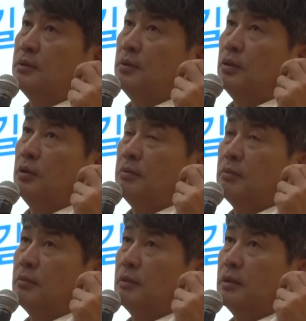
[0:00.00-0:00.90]
또
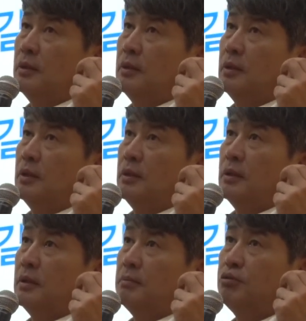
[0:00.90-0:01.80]

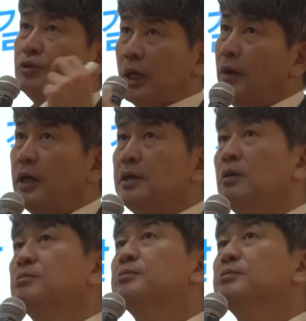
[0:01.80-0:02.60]
어, 분산화 이런